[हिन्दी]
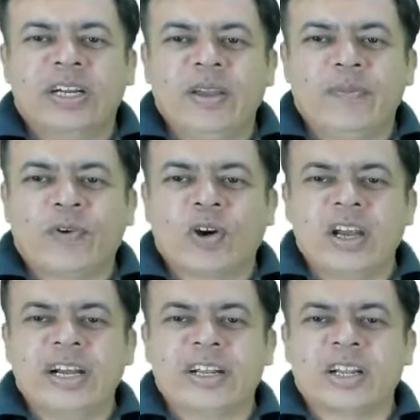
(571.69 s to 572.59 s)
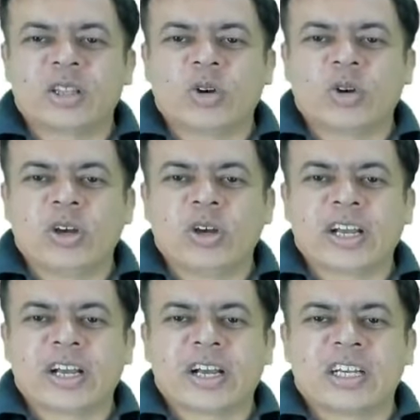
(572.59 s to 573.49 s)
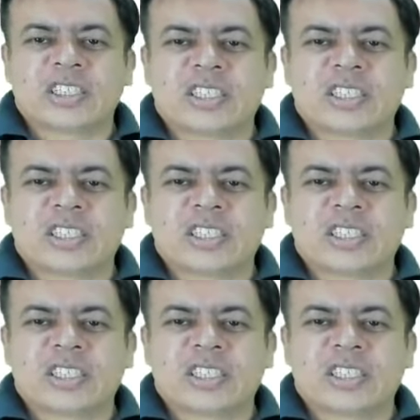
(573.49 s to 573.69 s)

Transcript: लीटर तो एक कस्टमर को दे दिया